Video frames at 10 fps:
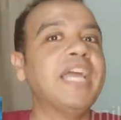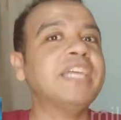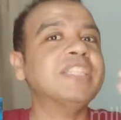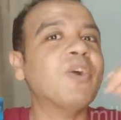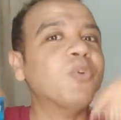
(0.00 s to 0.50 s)

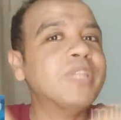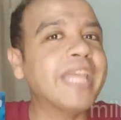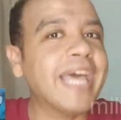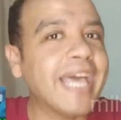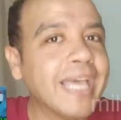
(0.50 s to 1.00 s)
احنا
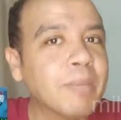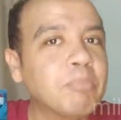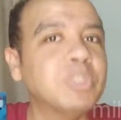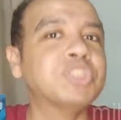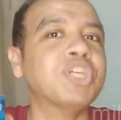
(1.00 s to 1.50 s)
قلناه
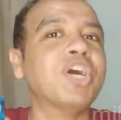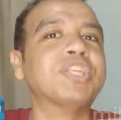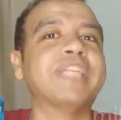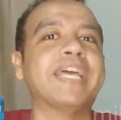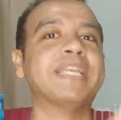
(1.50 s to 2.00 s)
من
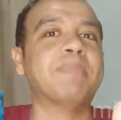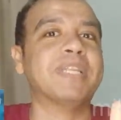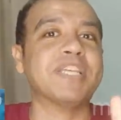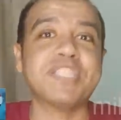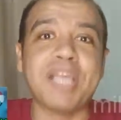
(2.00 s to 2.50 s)
شهر
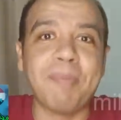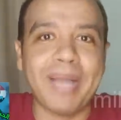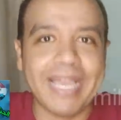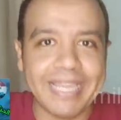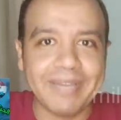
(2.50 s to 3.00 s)
تقريبا اصحى
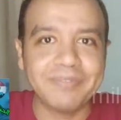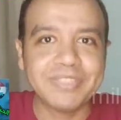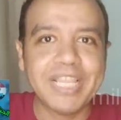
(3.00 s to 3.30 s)
معايا